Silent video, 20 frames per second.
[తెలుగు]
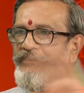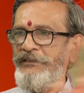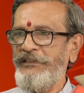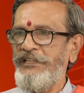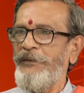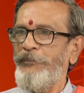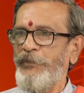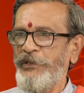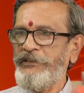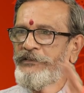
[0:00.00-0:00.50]

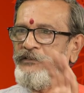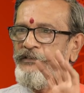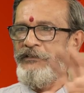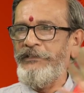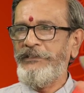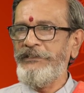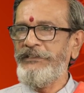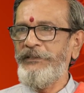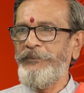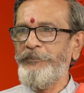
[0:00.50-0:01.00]
అంత మొత్తం
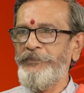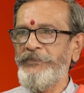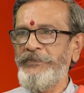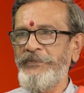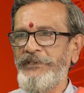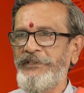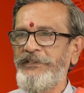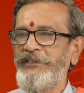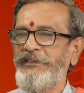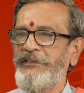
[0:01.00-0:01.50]
అంత
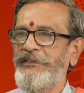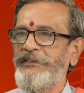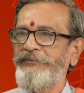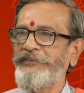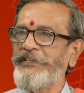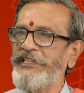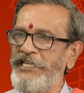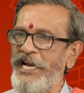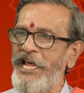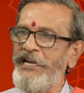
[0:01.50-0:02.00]

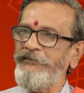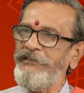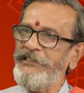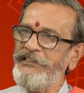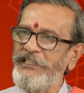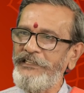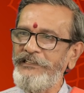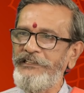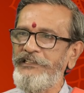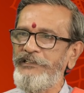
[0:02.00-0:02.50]
విజ్ఞానం
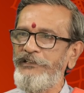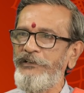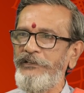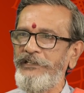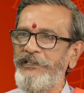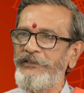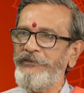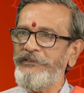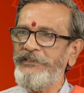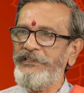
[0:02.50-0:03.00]
అంతా
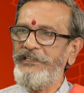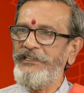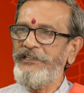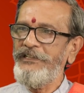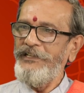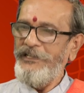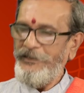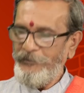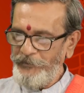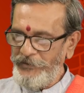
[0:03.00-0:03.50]
దీంట్లోనే ఉంది
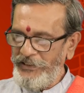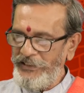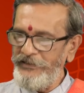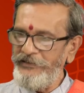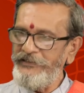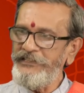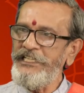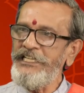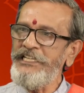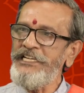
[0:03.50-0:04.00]

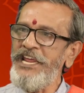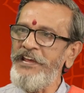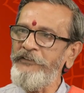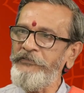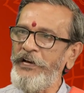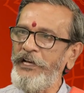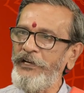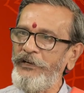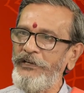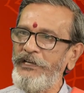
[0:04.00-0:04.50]
మీరు దీన్నే
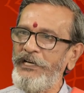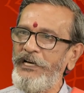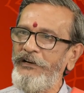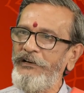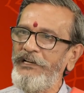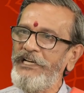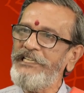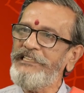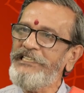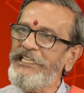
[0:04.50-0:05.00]
ఫాలో
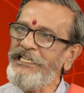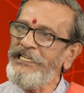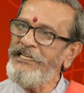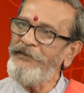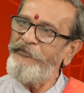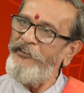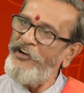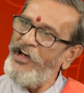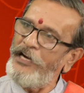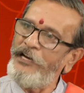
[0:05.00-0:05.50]
కావాలి
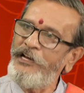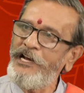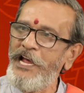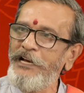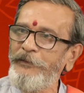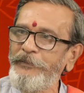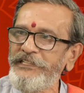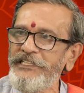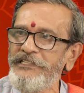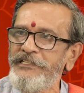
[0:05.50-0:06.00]
దీన్ని ఫాలో
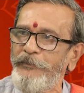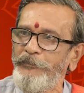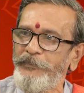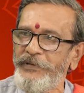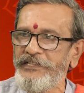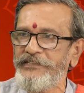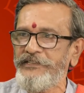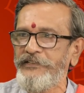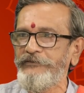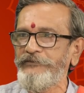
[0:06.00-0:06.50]
కాకపోతే
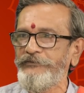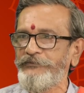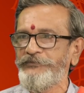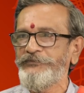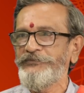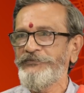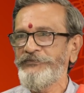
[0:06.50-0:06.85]
చంపేస్తాం